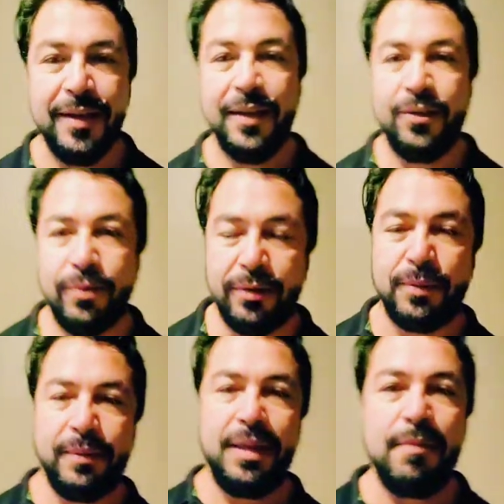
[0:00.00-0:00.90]
Bueno, pues
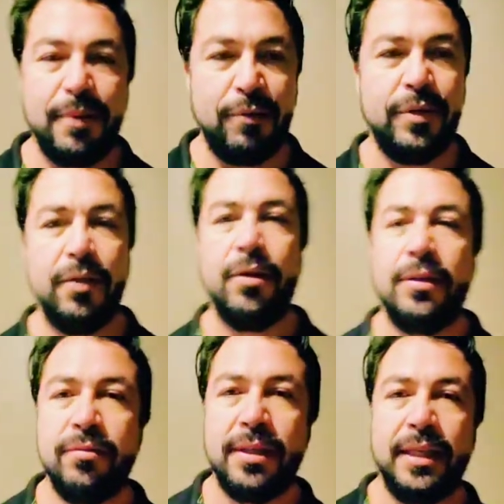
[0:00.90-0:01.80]
váyanme preguntando las
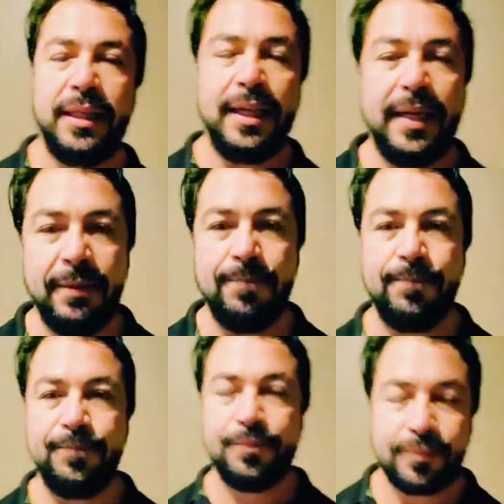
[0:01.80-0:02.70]
dudas que tengan
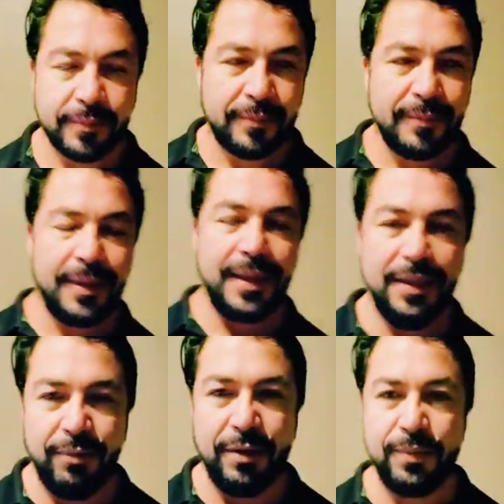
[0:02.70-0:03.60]

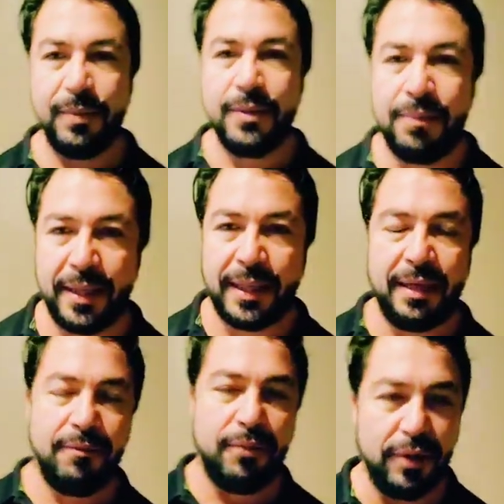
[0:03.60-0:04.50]
bueno, pues vamos a platicar
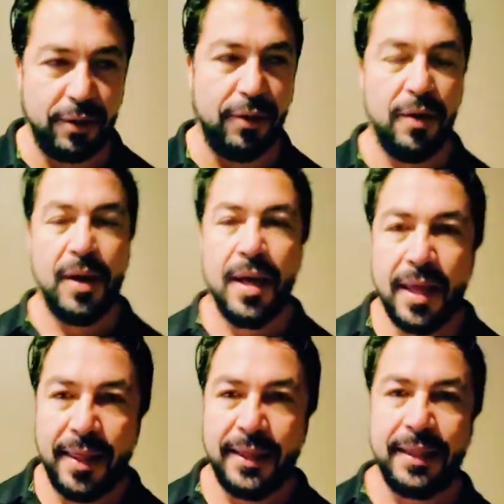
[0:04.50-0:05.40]
un poquito
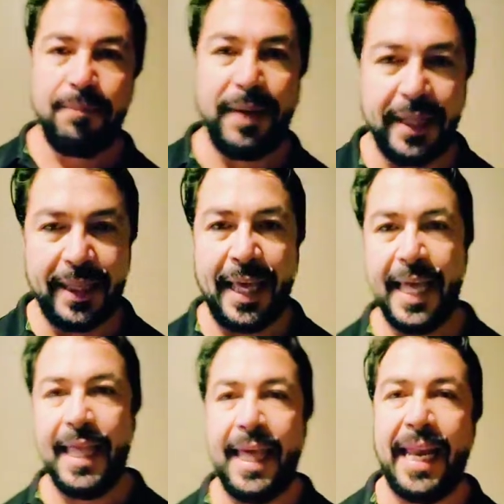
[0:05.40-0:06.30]
de esta parte
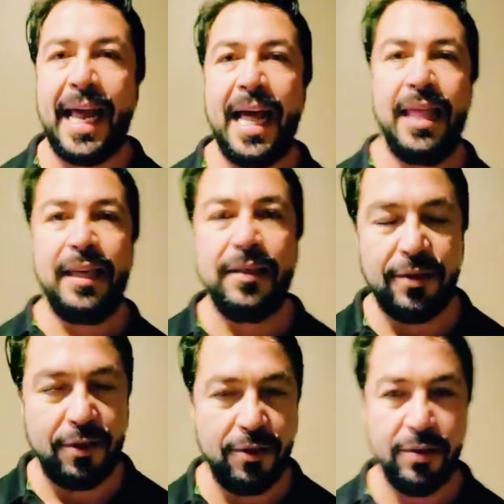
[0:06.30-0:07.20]
de la
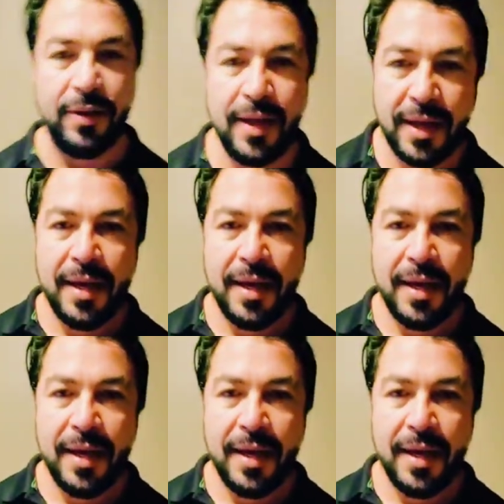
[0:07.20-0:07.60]
adicción.